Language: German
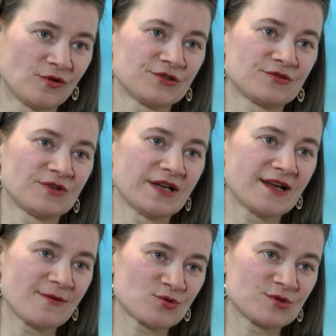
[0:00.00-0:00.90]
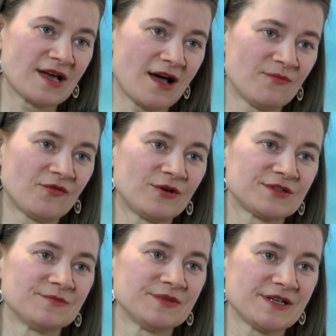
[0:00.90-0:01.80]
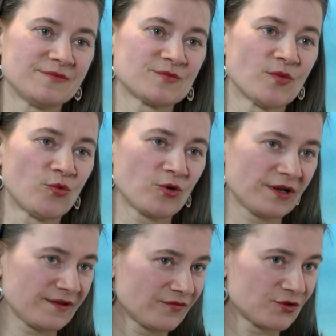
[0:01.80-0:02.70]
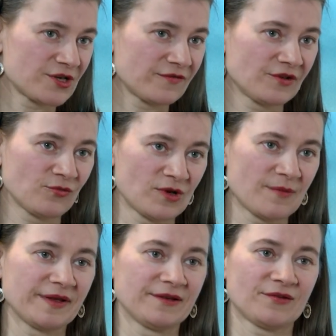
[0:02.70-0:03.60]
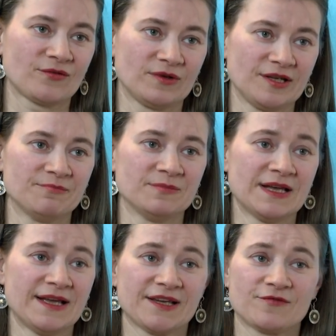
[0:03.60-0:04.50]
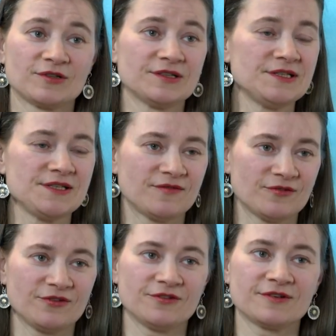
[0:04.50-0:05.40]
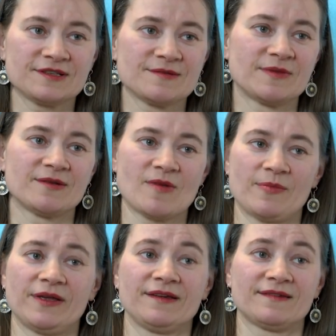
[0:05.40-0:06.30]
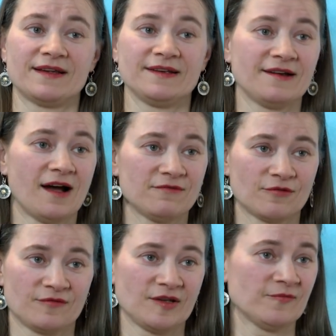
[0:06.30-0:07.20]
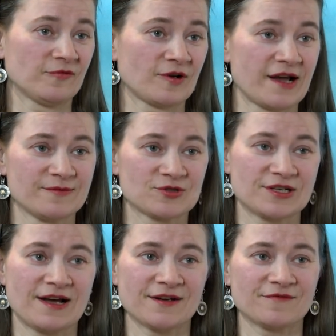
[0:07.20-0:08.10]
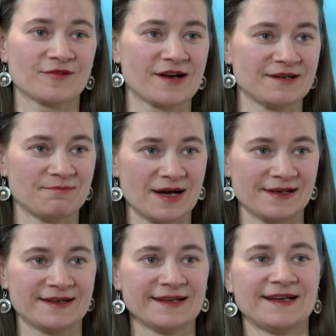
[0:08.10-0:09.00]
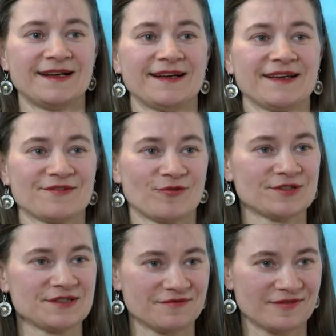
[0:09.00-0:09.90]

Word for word: wollte und einen Abschluss haben wollte, mit dem es mir möglich ist, wirtschaftlich unabhängig zu leben. Ich wollte nie von irgendjemandem abhängig sein, egal von wem, von keinem Staat, von keinem Mann. Ich wollte die